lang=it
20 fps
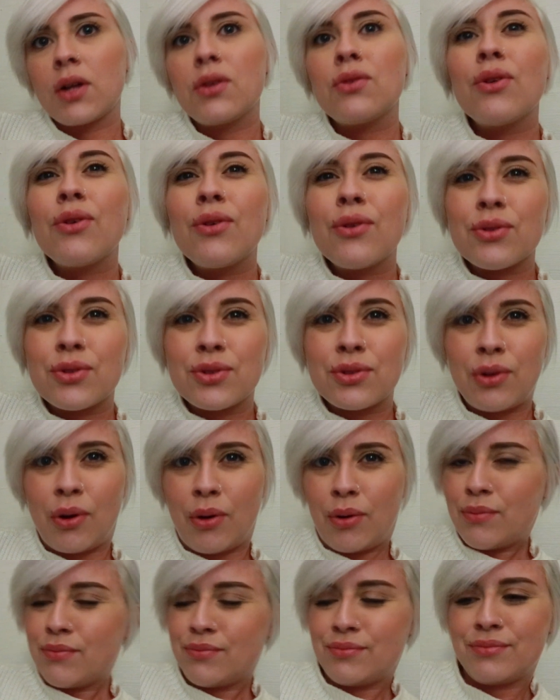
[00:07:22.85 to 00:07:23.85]
non lo
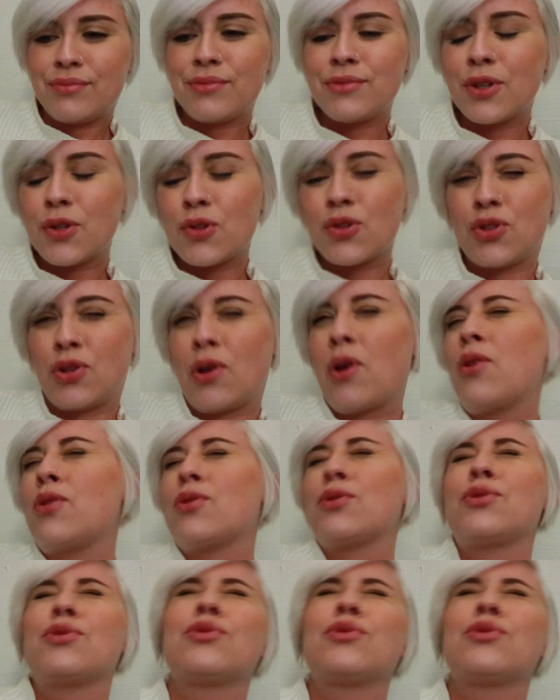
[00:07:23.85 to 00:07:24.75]
so, non sono